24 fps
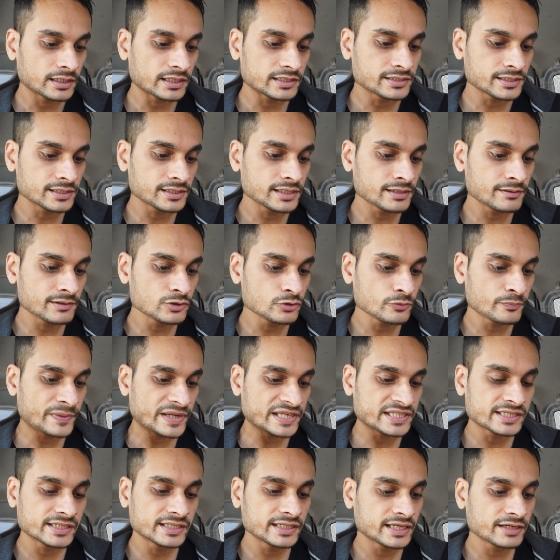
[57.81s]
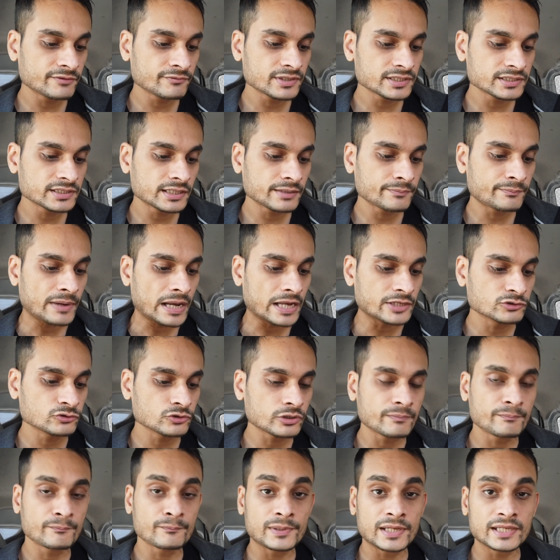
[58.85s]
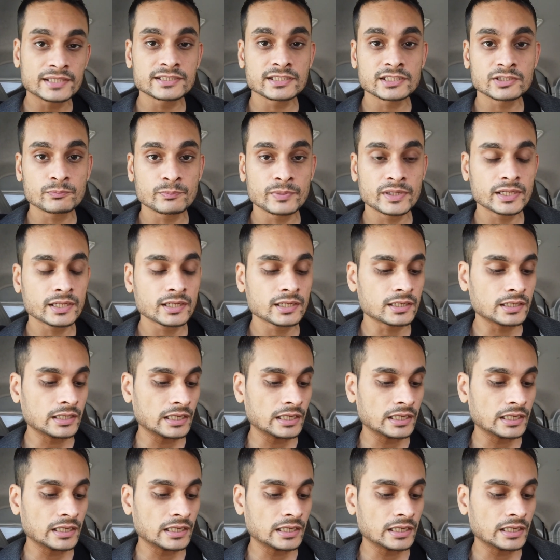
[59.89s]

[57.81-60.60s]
अच्छा ये जो पैसे लेके मैं इसके बाद जो है प्लस इस पे